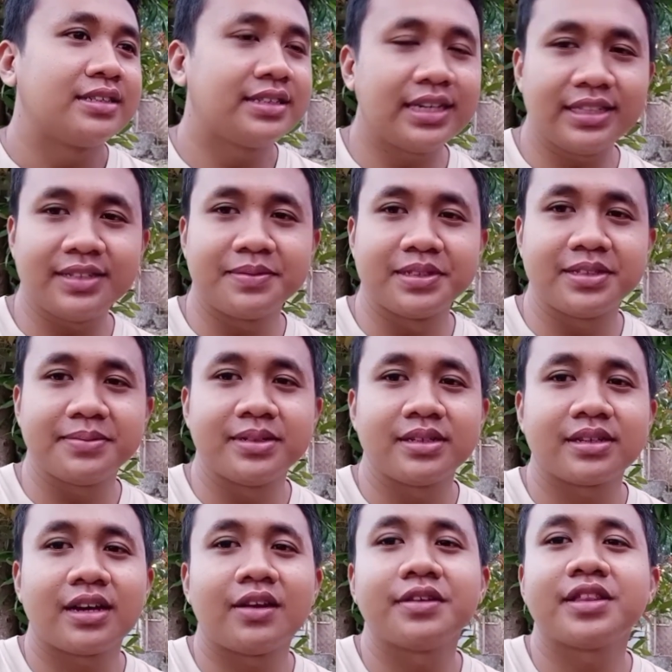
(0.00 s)
dan teman-teman
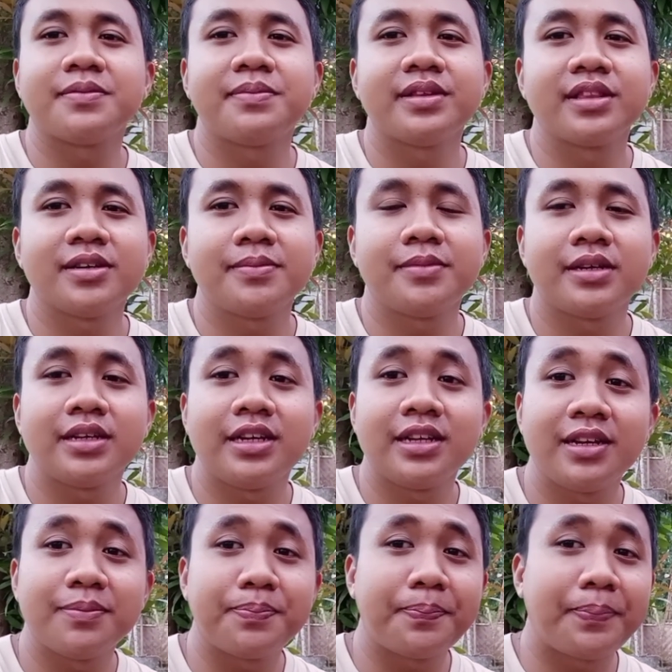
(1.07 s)
kalau teman-teman
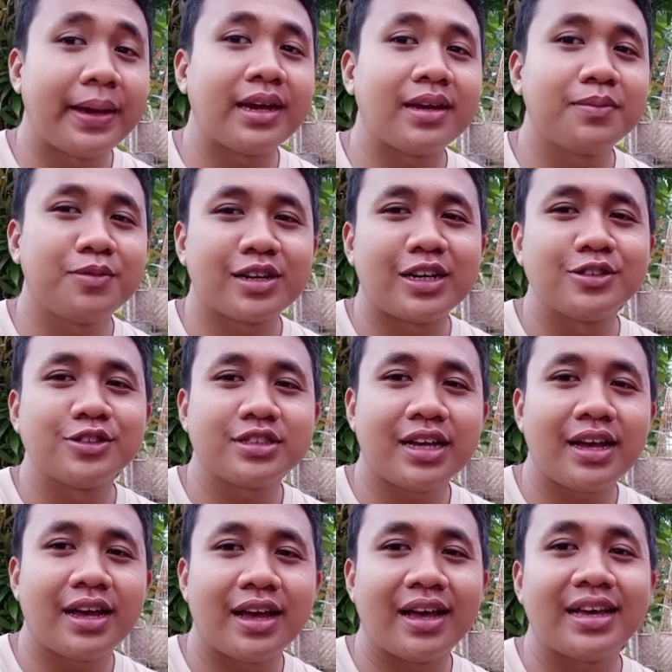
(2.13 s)
ini pengen buka
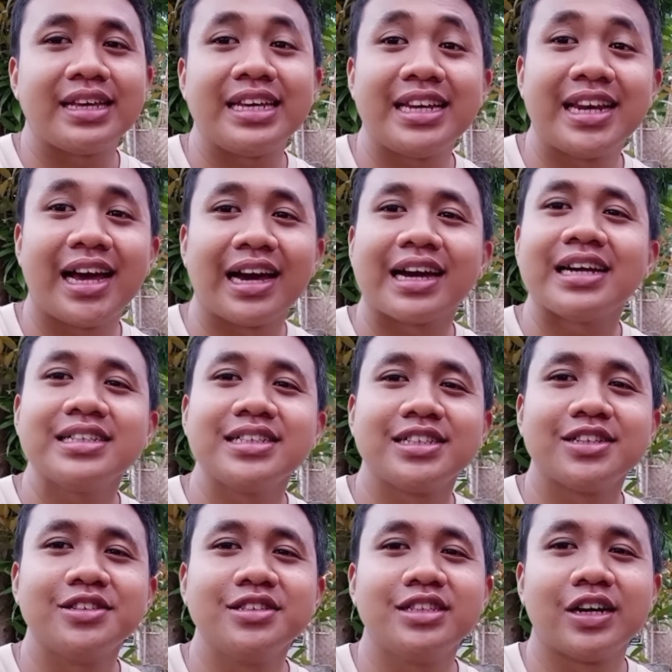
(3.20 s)
usaha hilangkan
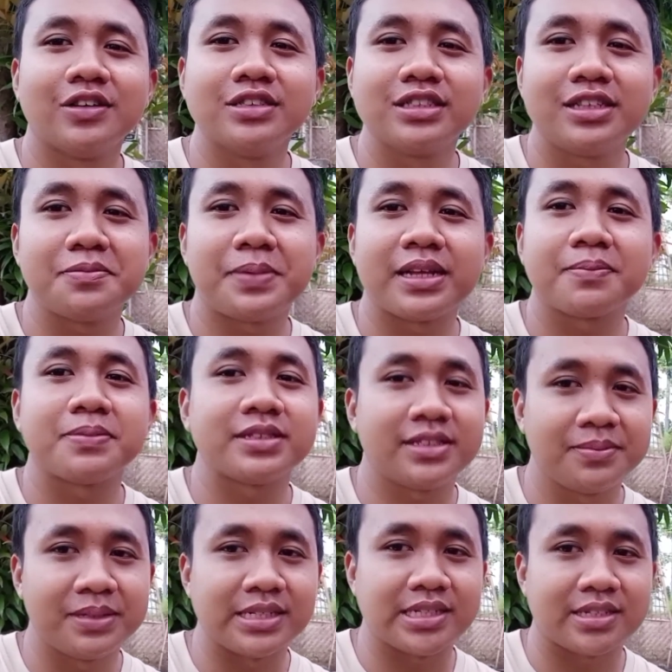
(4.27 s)
jauh-jauh sifat
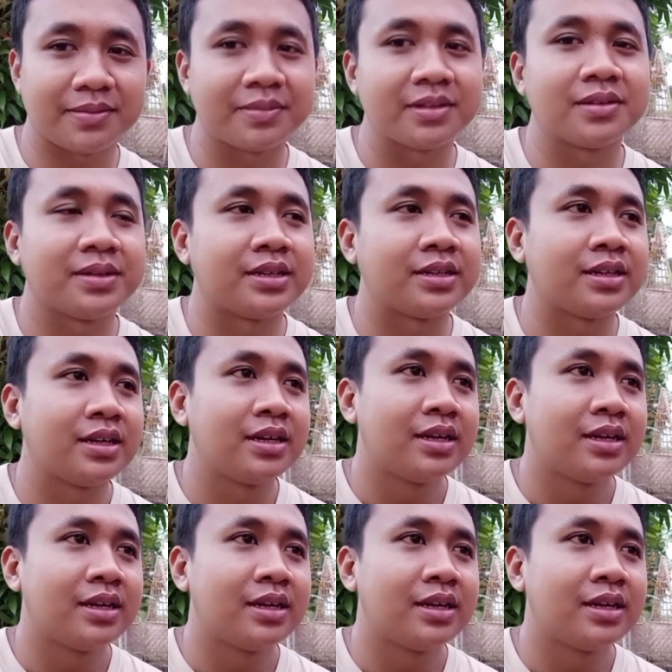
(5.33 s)
pesimis teman-teman